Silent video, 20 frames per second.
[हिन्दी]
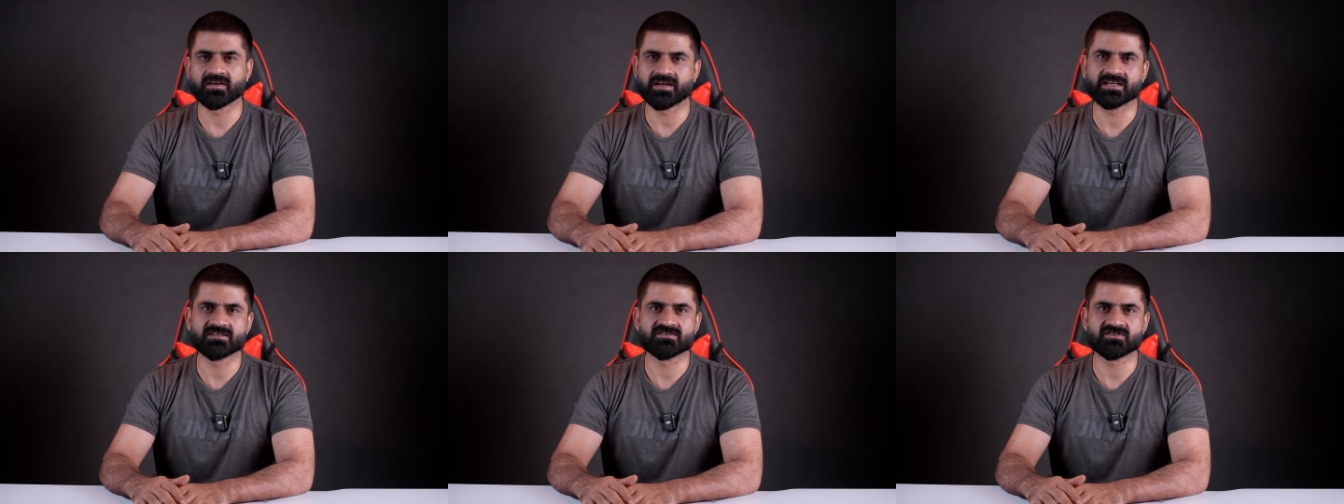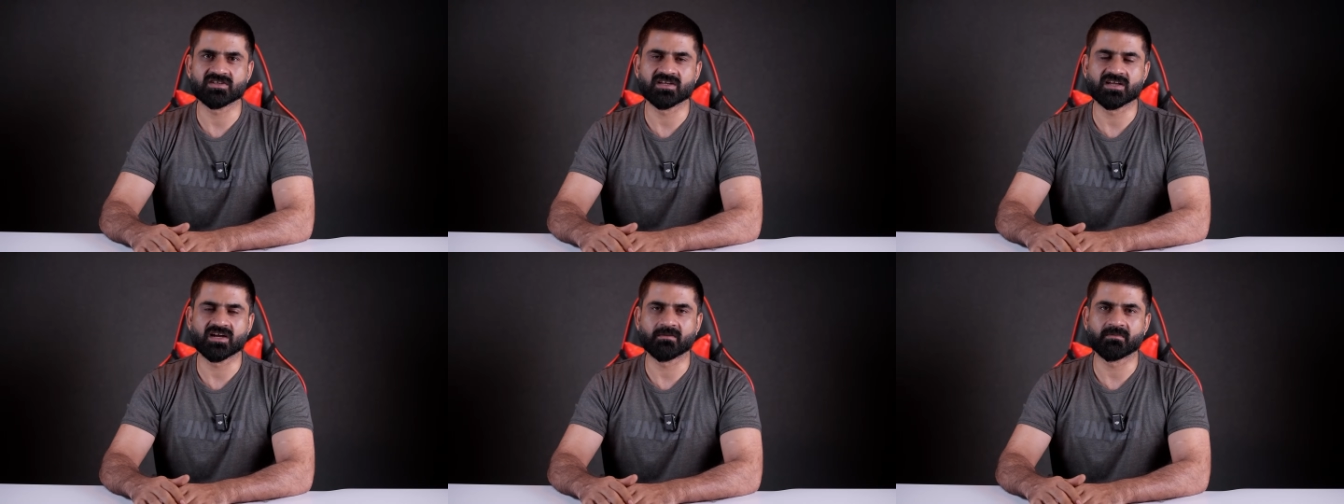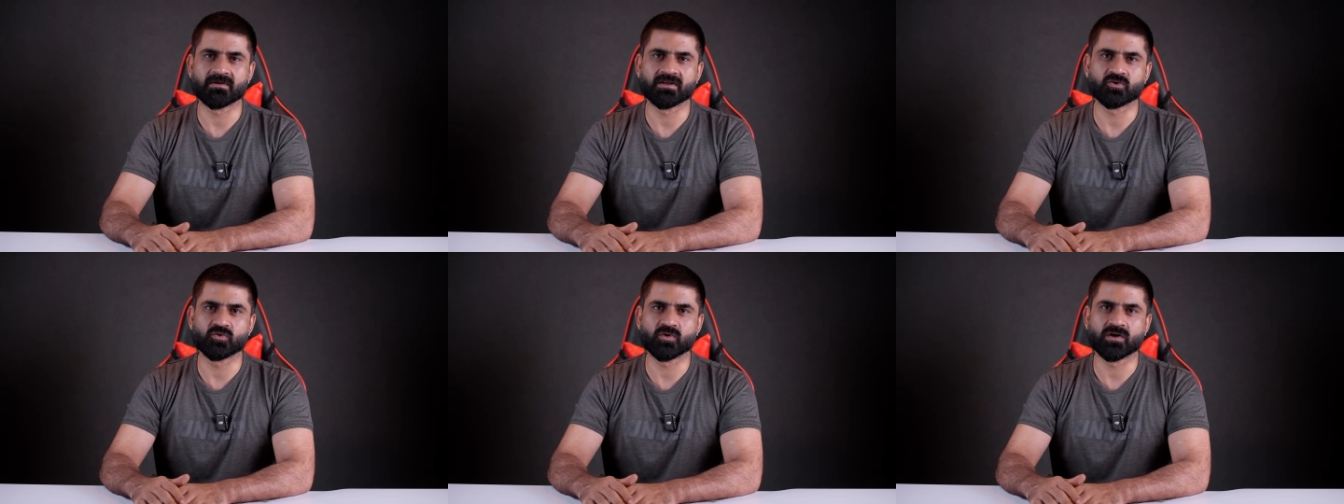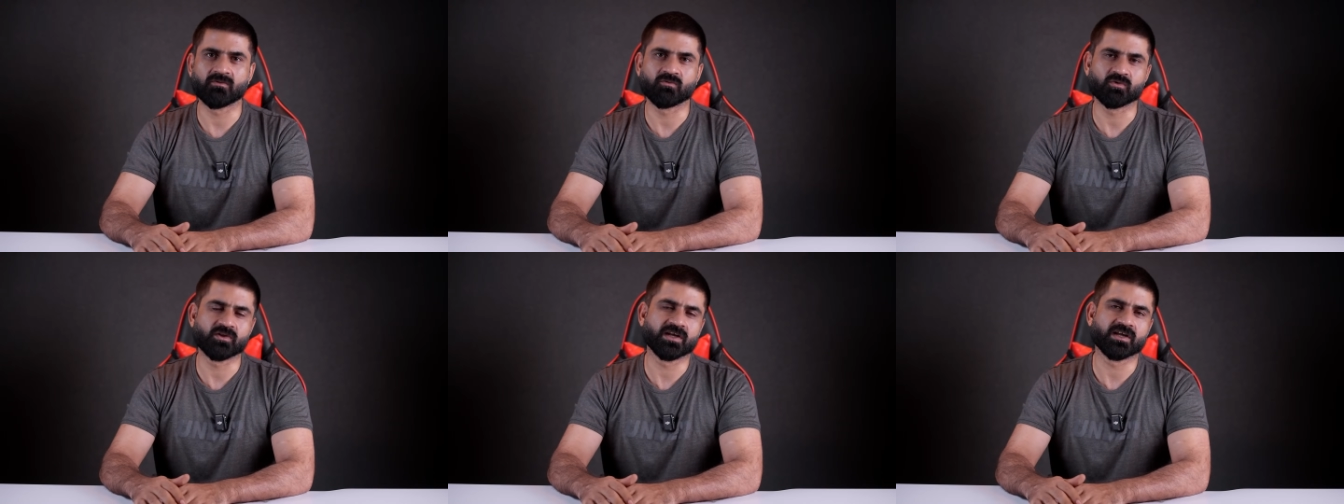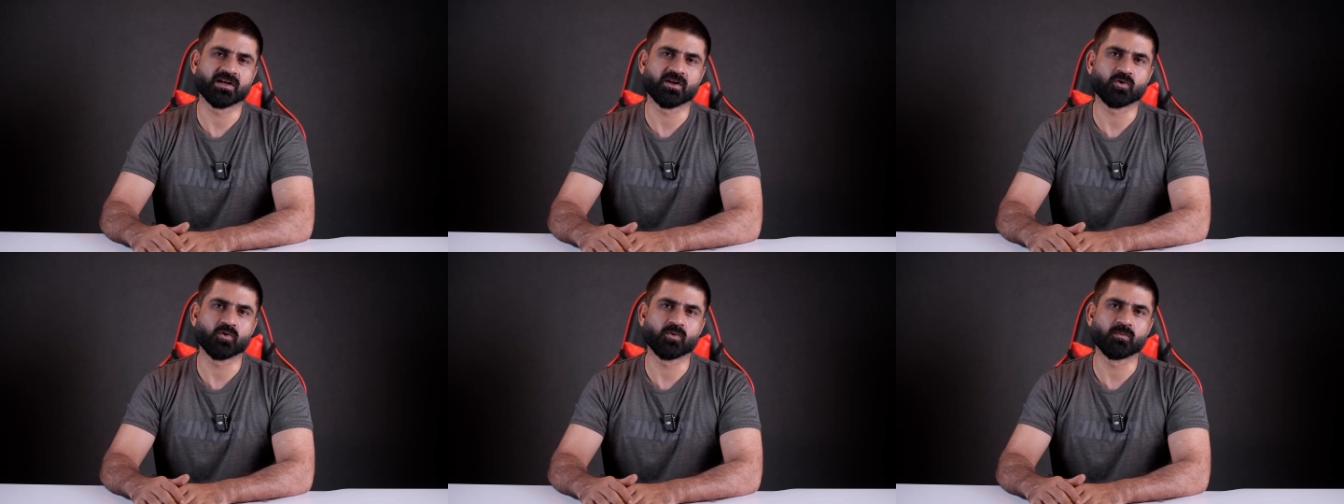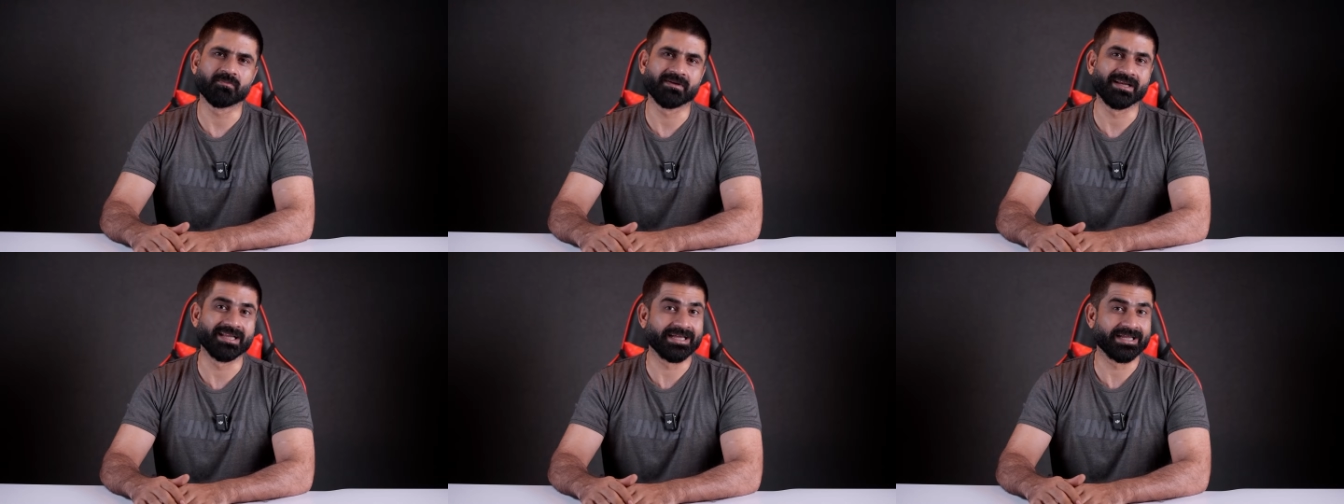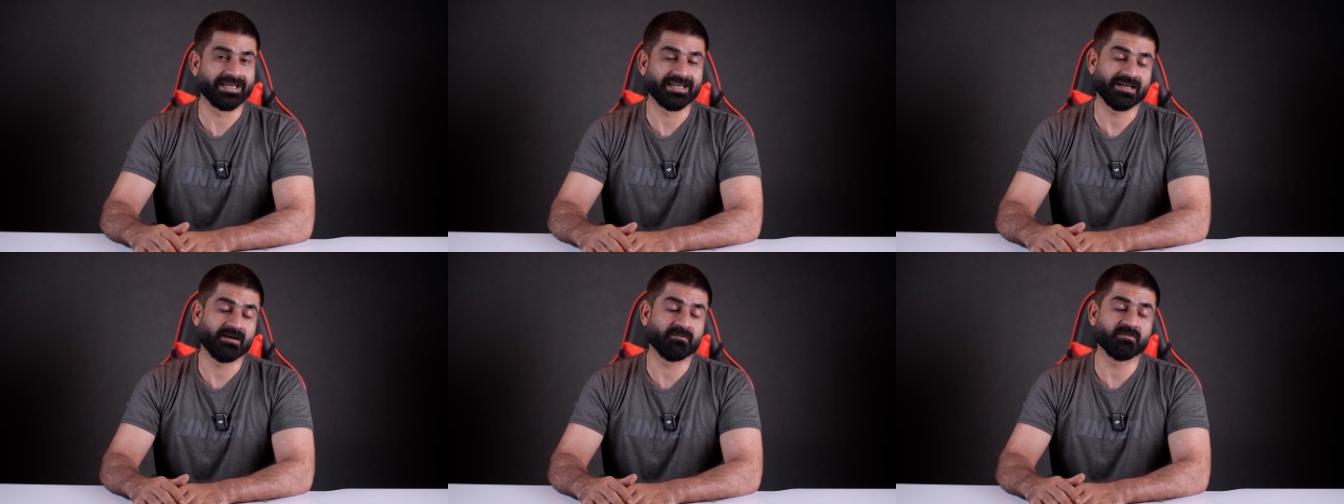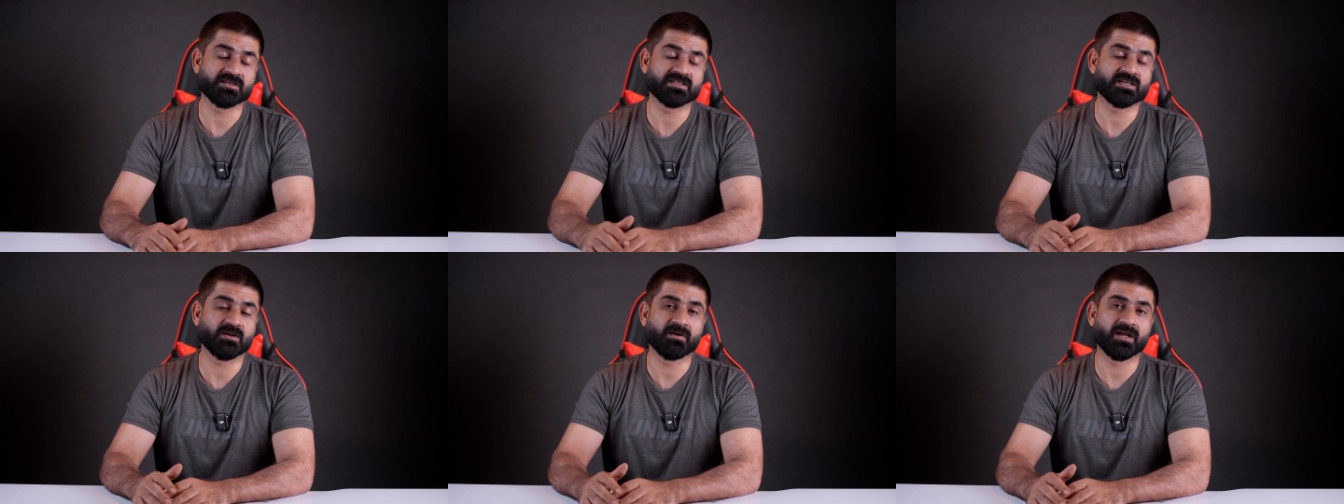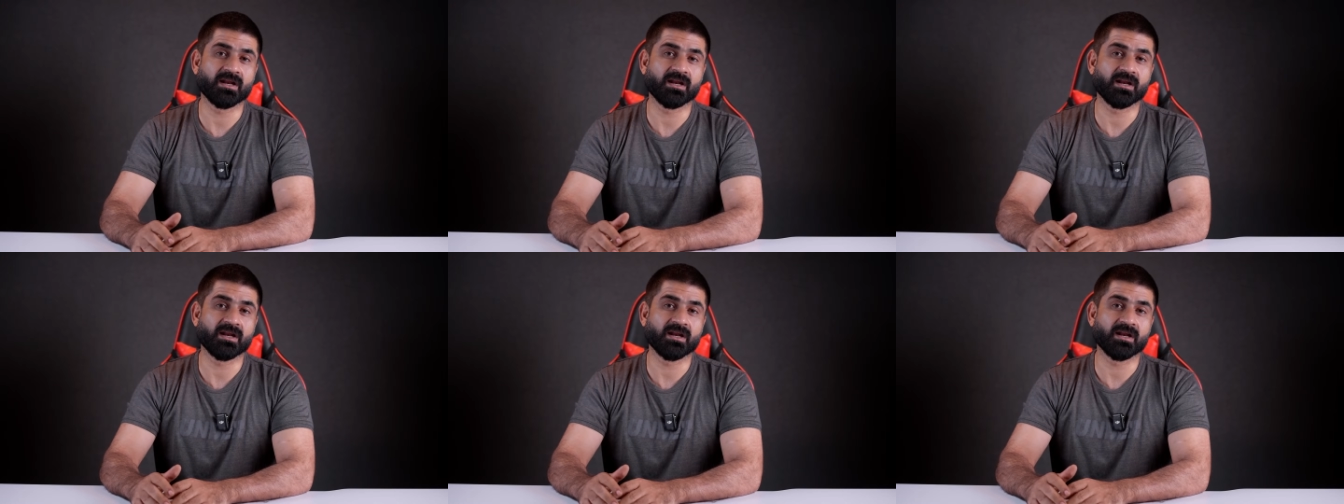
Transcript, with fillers: नेक्स्ट ईयर हमें जो है वो देखने को मिलेगी अब इसके